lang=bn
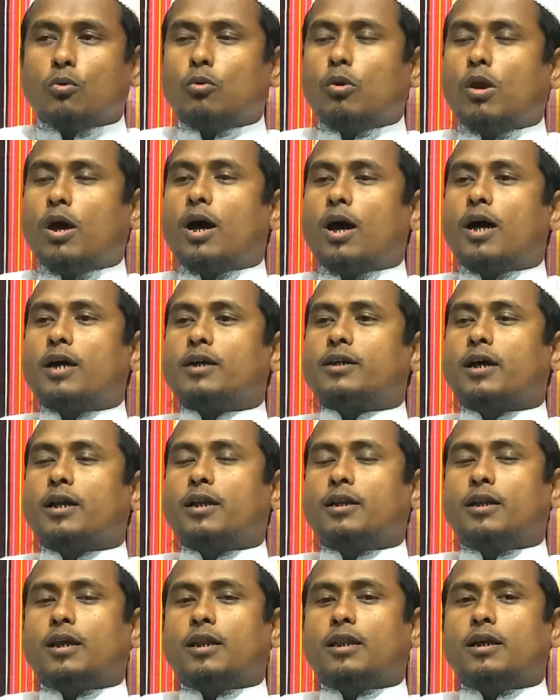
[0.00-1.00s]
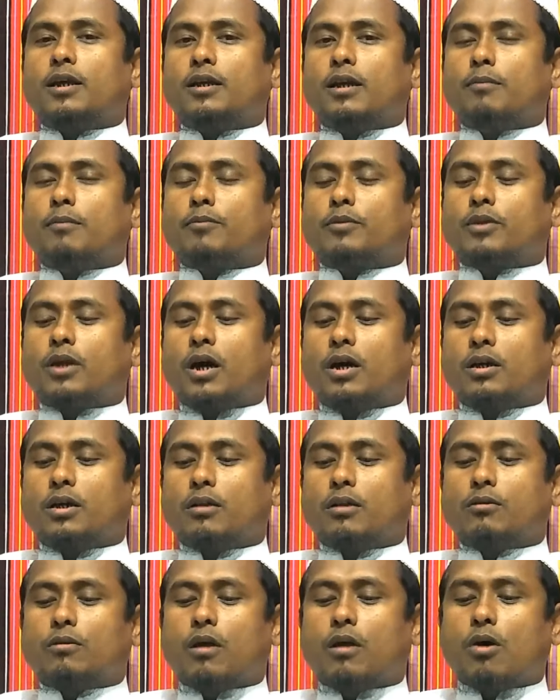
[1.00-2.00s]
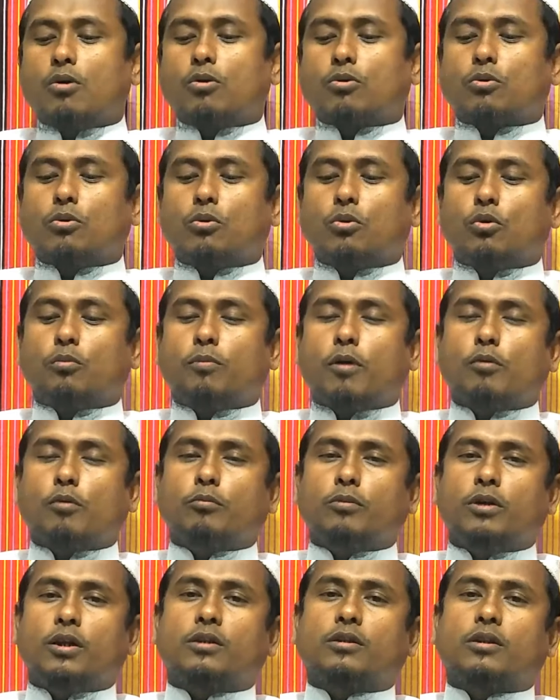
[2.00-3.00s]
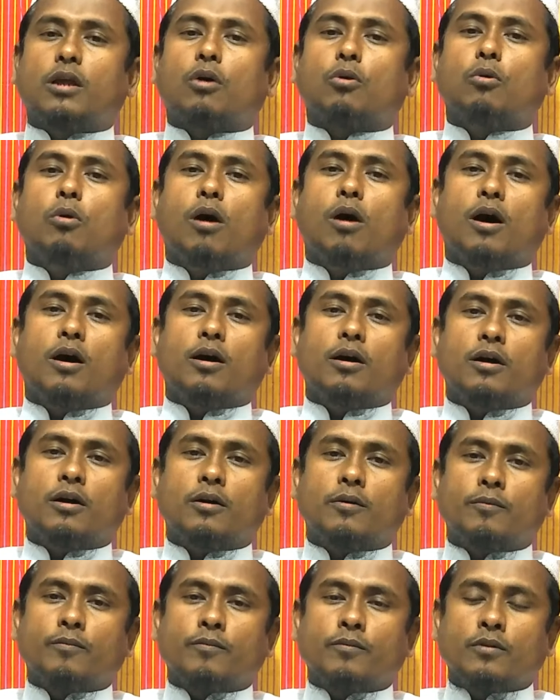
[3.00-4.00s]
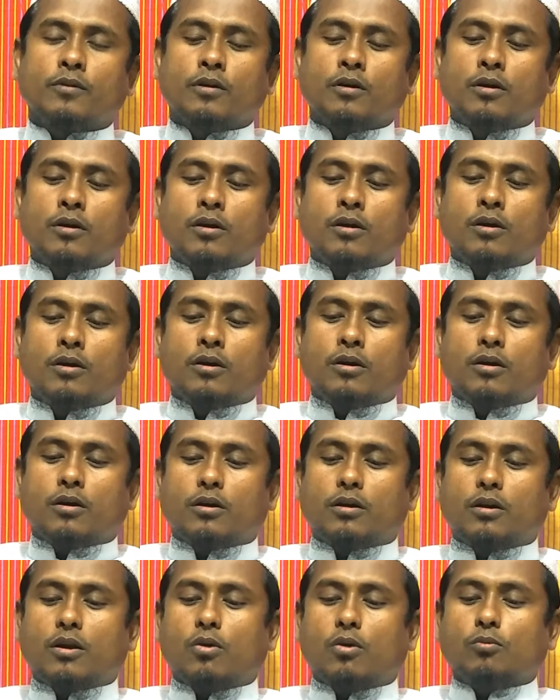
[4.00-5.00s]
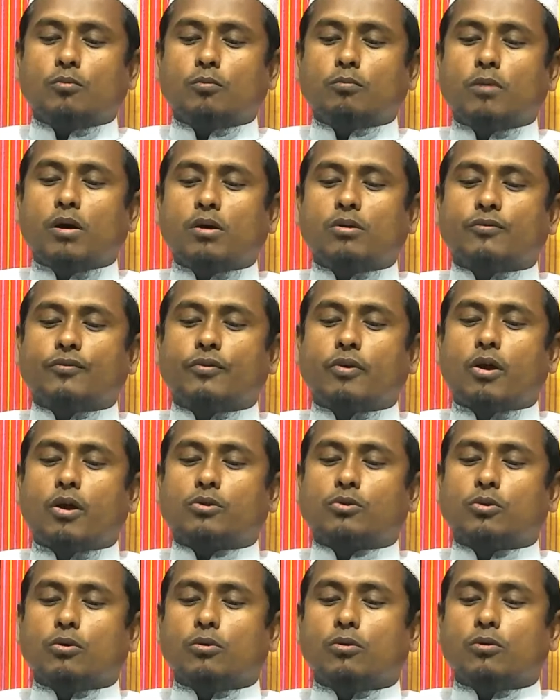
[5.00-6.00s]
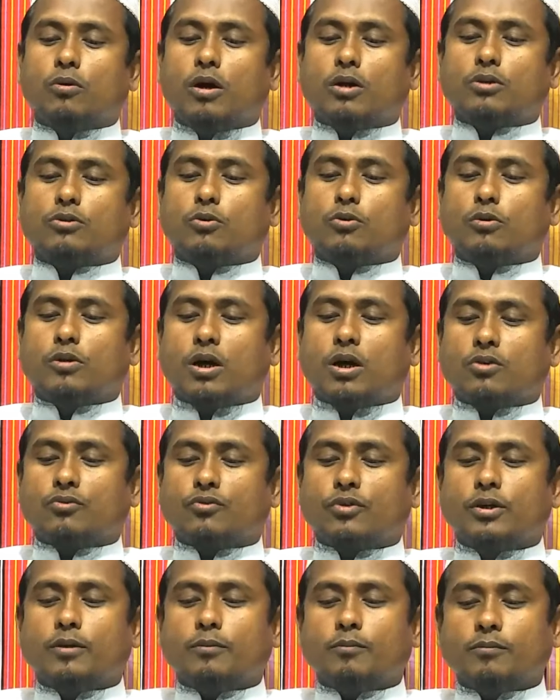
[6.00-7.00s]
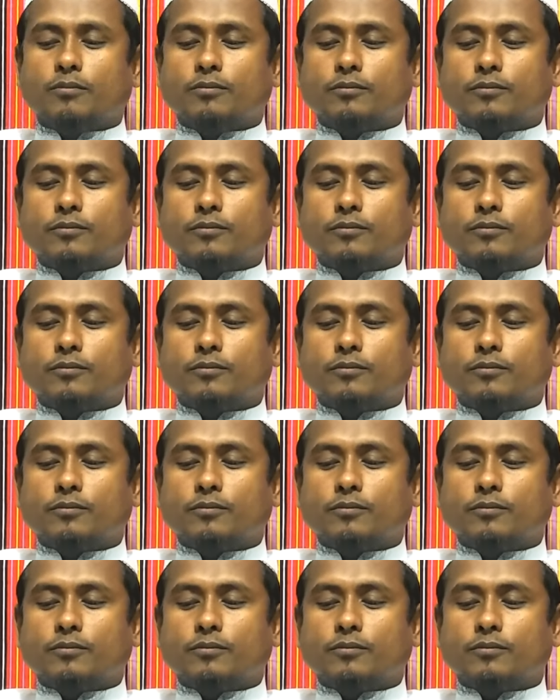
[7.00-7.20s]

উলাহিকাল্লাদিনাম তাহান আল্লাহ কলুবাহম লিত্তাকোয়া লাহুম মগফিরাত আজরুন আজিম